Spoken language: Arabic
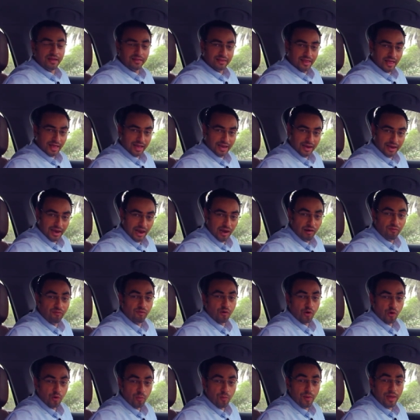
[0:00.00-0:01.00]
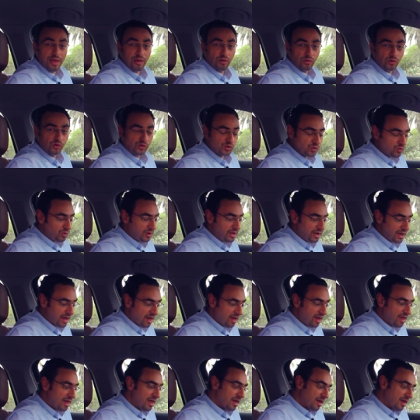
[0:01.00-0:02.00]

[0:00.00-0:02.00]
داخل الألفا روميو جوليا